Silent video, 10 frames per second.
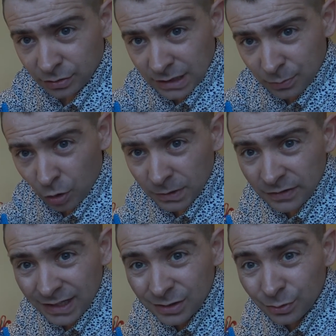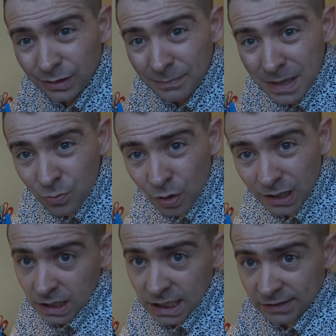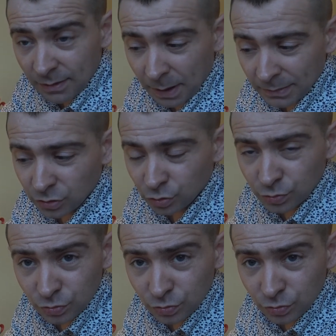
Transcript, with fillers: une EPROM, qui va être de la mémoire et qui va permettre de